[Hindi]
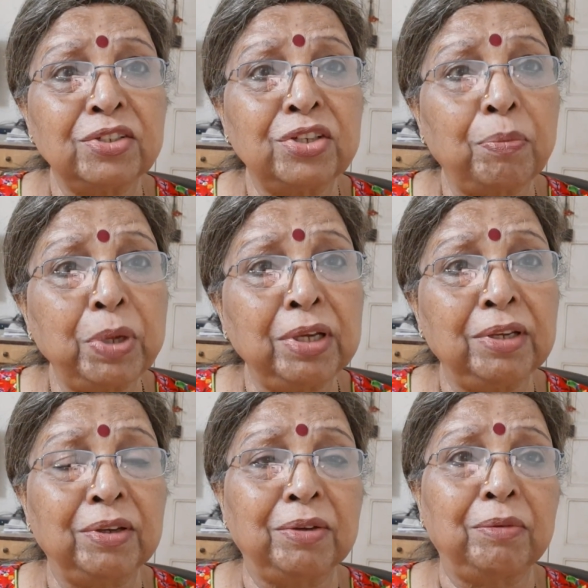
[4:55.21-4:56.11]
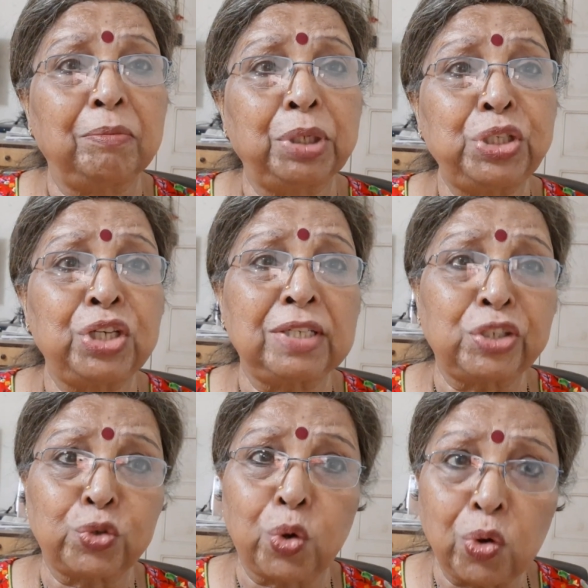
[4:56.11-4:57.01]
जब भी बच्चा
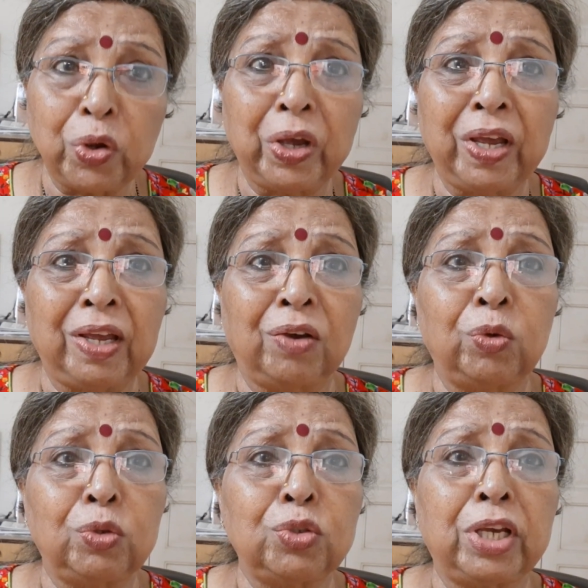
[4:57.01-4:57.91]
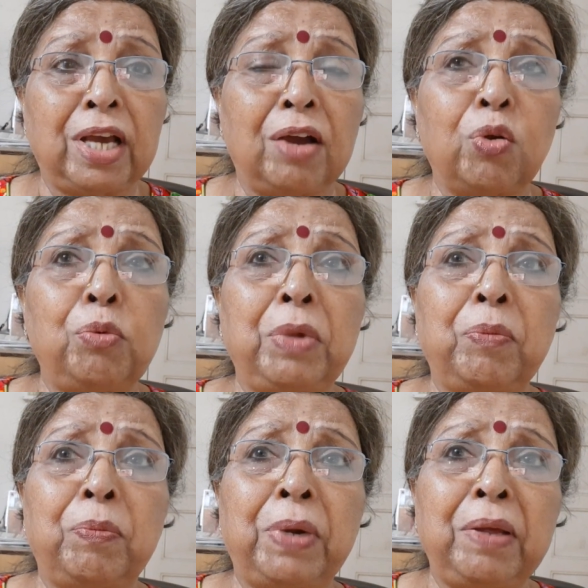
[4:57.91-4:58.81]
स्ट्रांग है और उसके आंखों
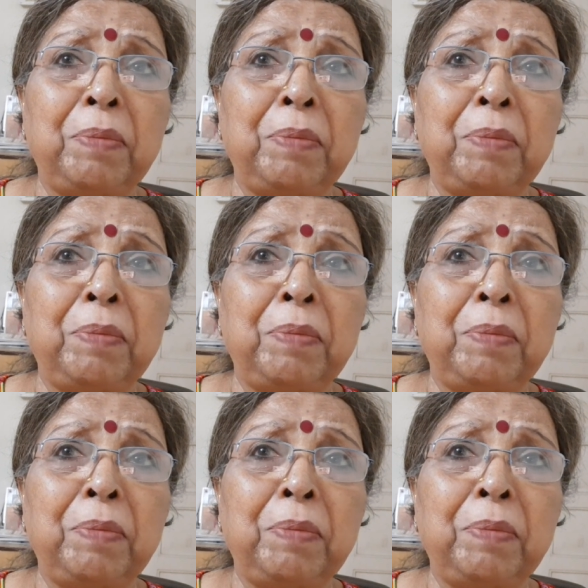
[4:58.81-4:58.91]
में बड़े